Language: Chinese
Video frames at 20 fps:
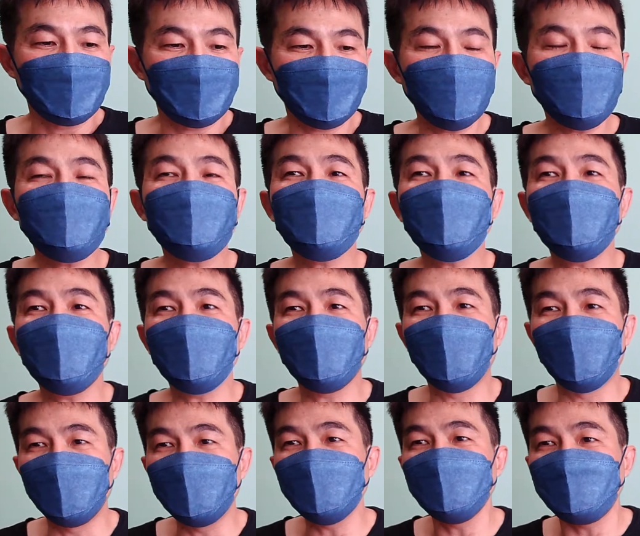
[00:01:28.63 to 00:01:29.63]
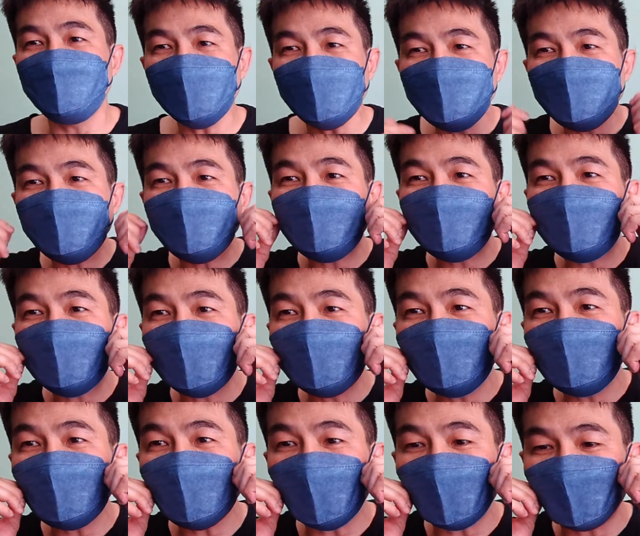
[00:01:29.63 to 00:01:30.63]
听说我们被记身
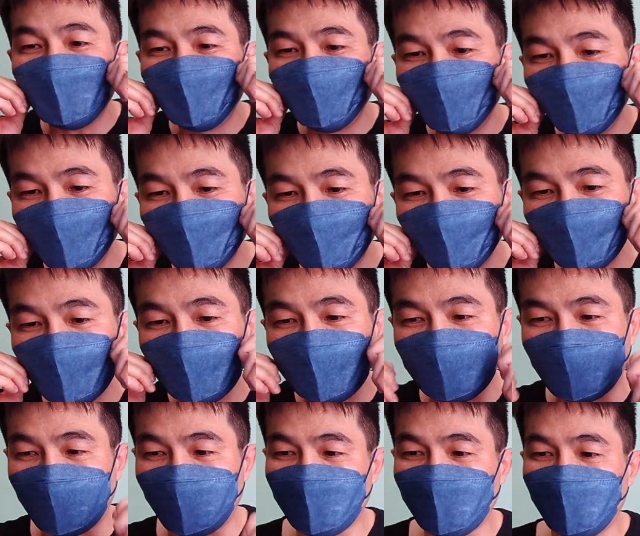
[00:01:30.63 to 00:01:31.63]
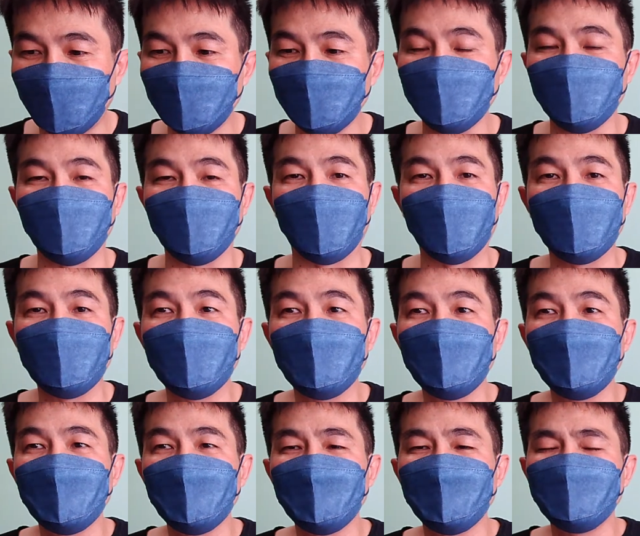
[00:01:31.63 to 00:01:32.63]
戒以后不能考公务员，
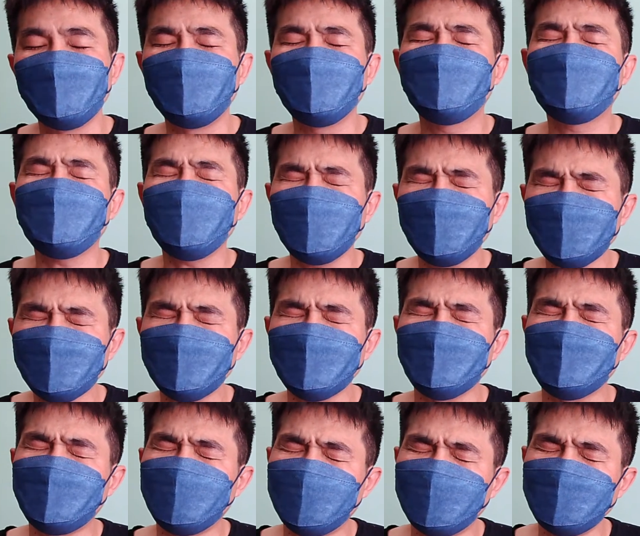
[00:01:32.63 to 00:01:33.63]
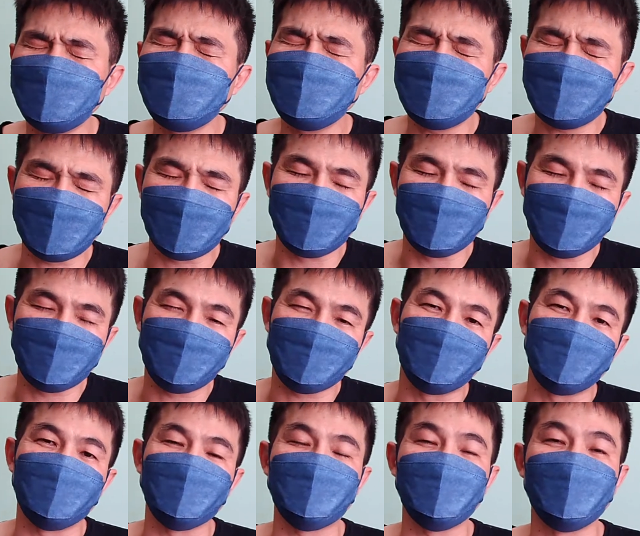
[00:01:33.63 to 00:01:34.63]
你到底听谁
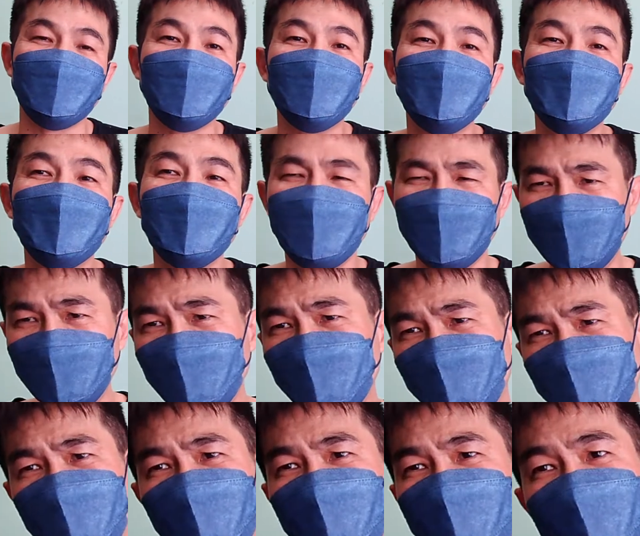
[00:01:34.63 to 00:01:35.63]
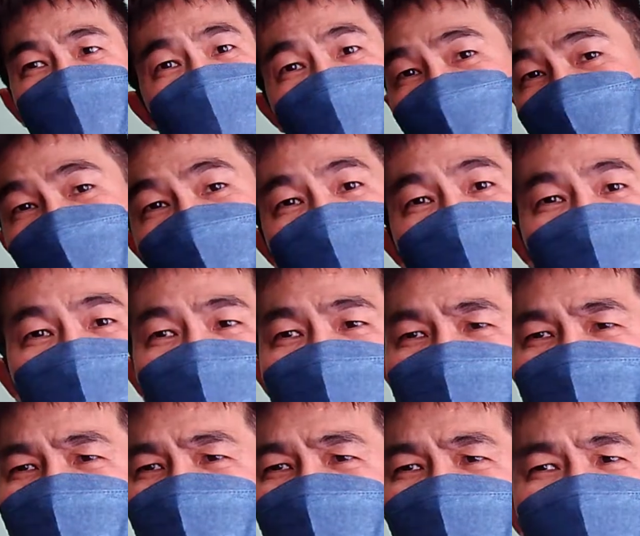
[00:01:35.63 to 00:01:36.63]
说的？依据在哪里？
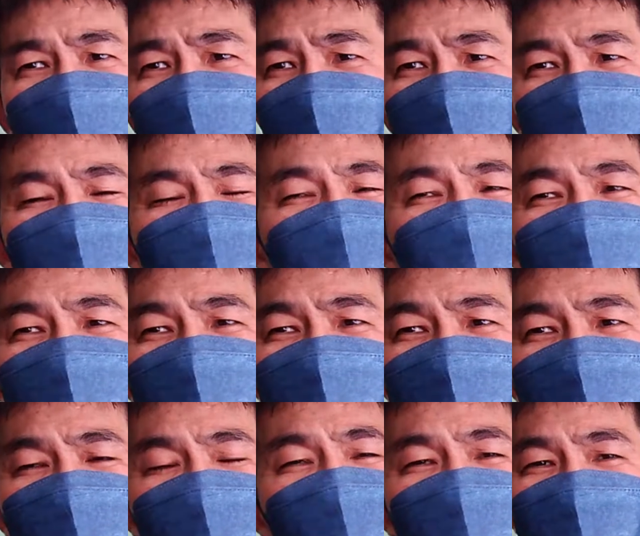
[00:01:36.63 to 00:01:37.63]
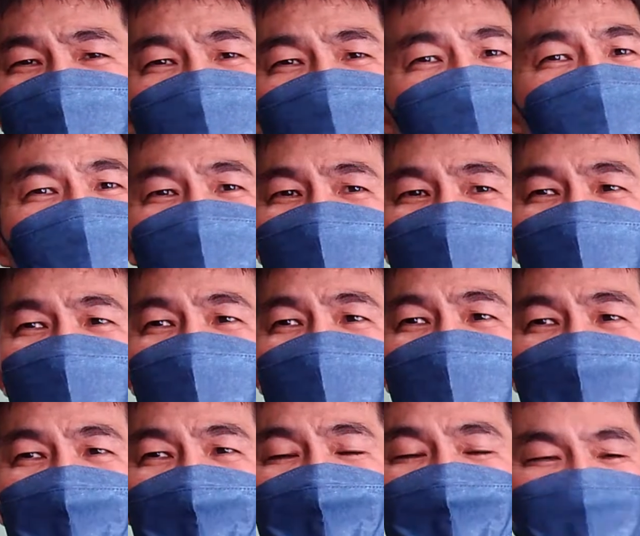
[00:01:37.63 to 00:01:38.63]
没有这个规定
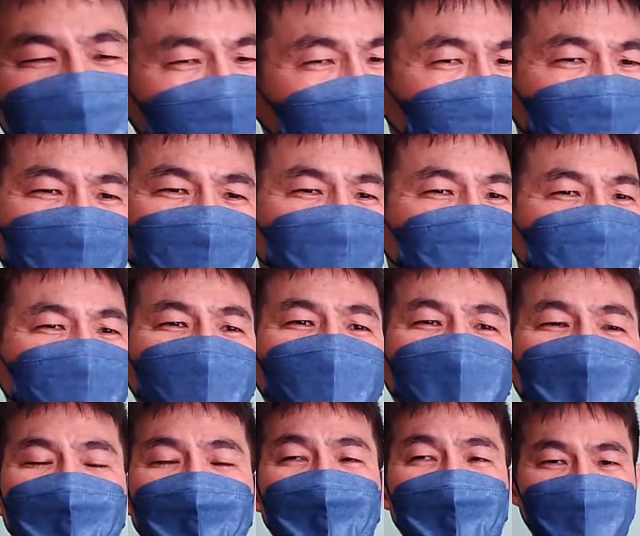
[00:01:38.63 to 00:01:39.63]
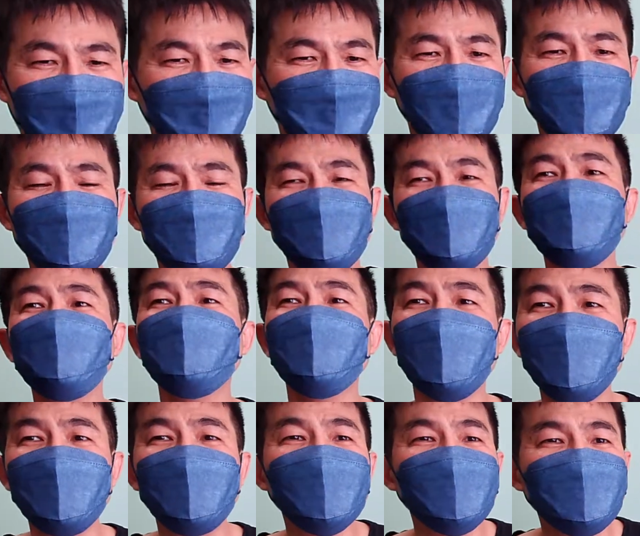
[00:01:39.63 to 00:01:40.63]
啊！哪有人说你在军
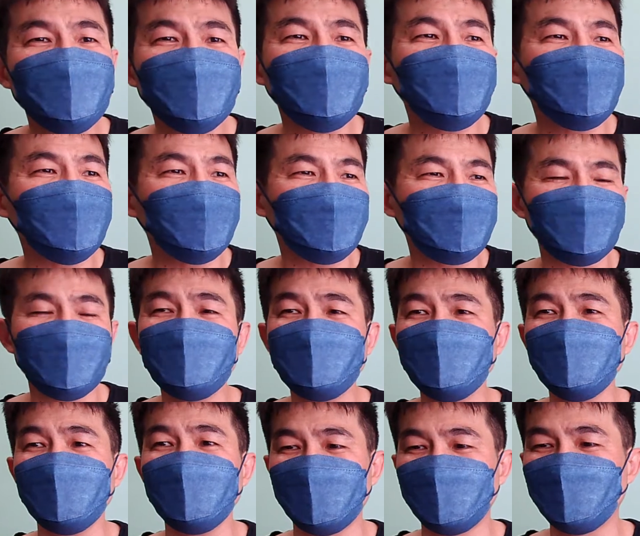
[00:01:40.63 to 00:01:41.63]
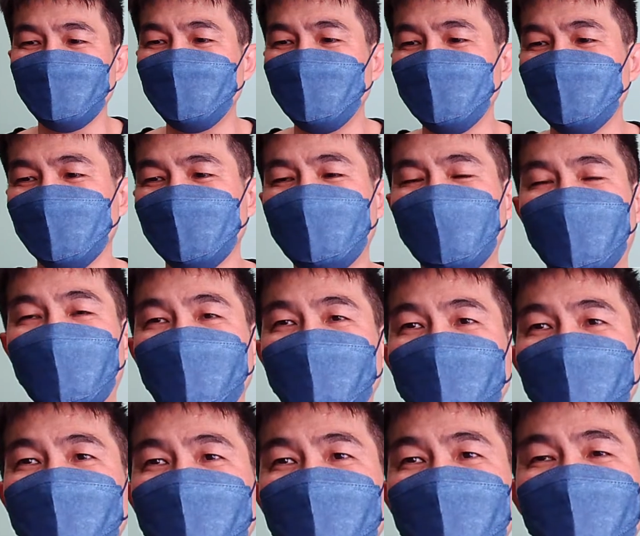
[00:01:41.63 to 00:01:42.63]
中被记了身戒，你就不能考
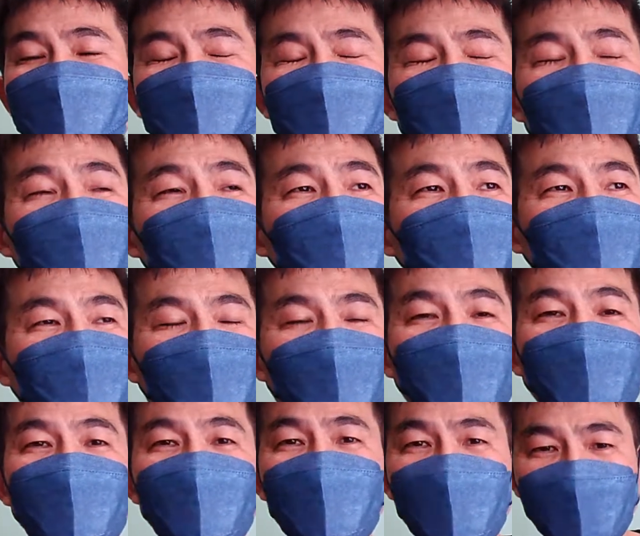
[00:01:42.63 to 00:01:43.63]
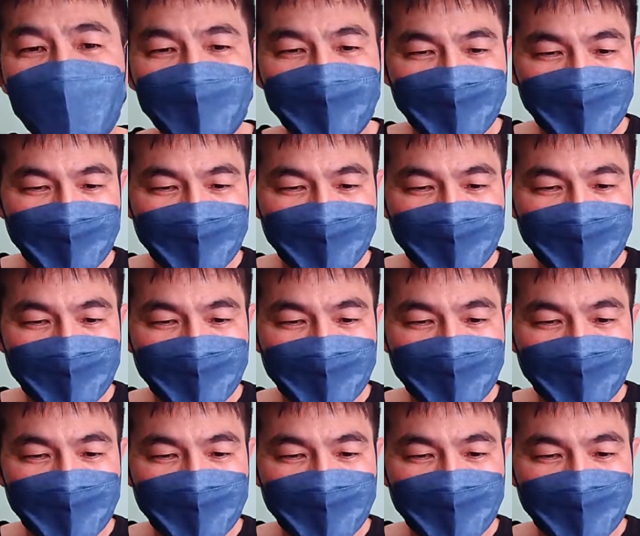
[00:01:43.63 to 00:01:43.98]
公公务员？因为